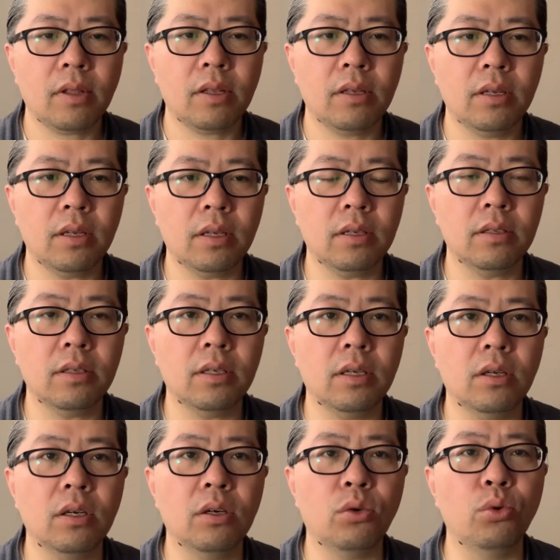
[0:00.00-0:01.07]
这个这个
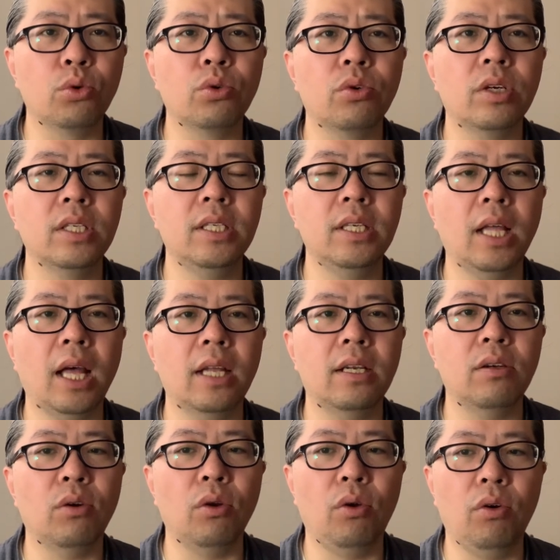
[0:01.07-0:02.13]
古书上记载的这
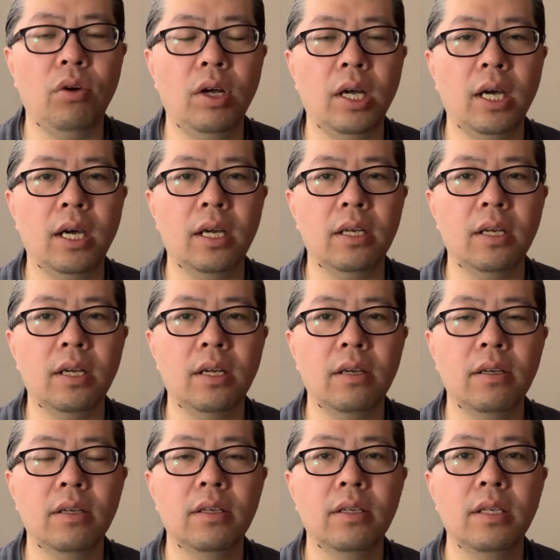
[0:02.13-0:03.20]
种龙啊，这个
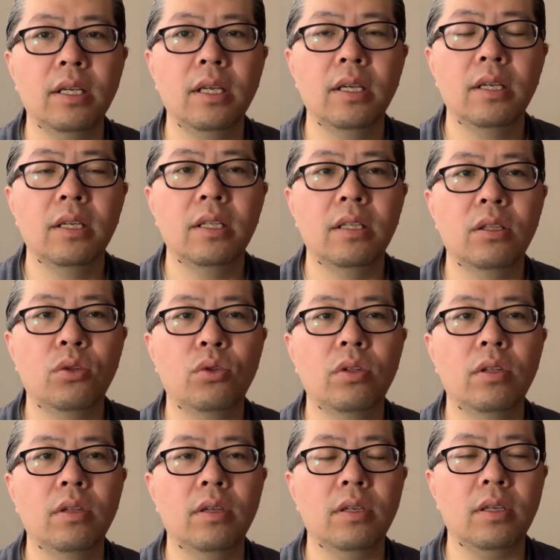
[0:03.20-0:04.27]

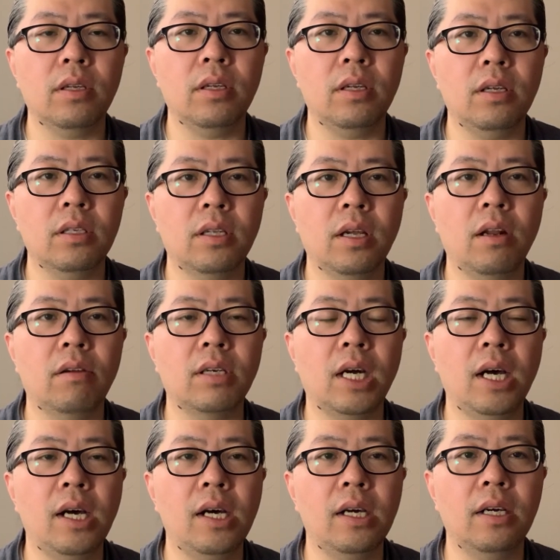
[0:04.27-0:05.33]
呃挺老
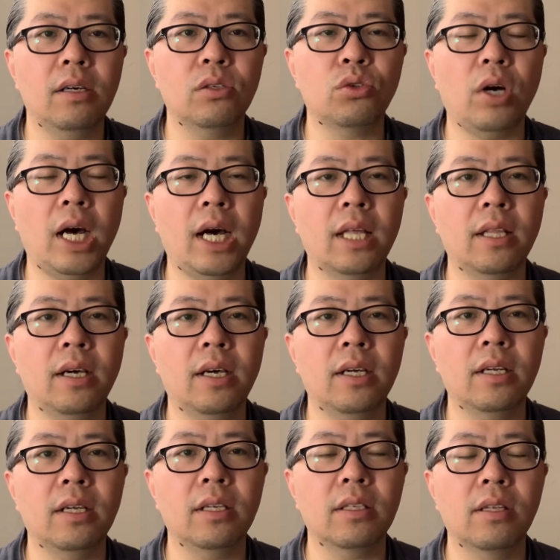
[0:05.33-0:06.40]
长，然后爪子
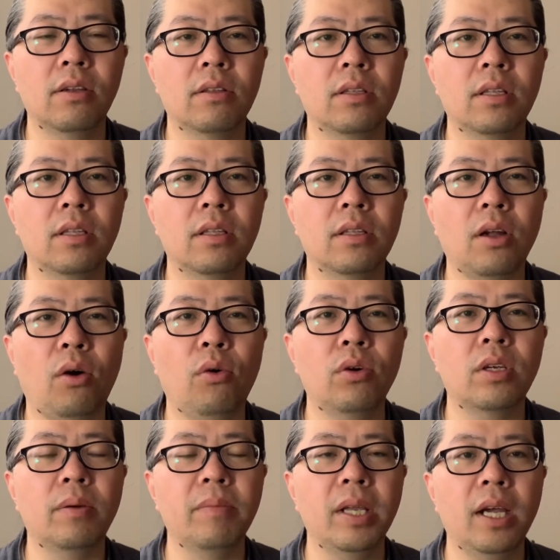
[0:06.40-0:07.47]
啊，它头
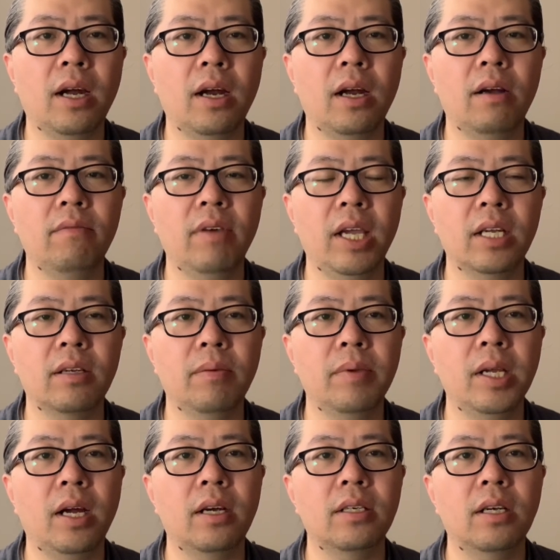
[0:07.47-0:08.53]
什么样啊，尾什么
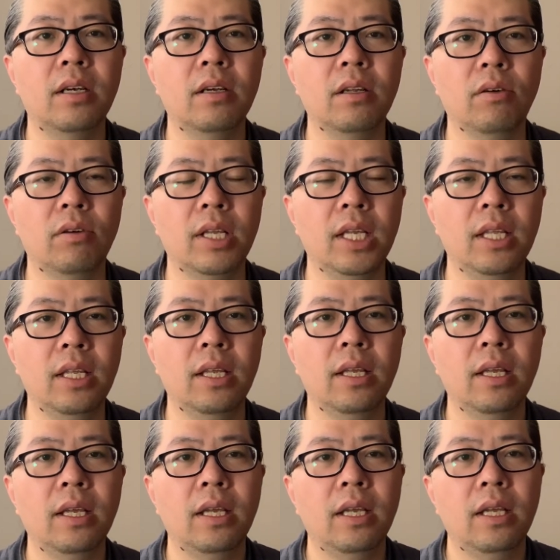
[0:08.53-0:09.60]
样，身上有鳞
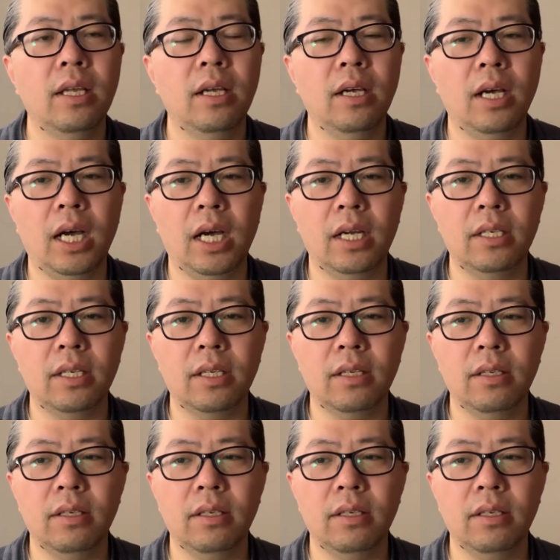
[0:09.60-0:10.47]
啊，这个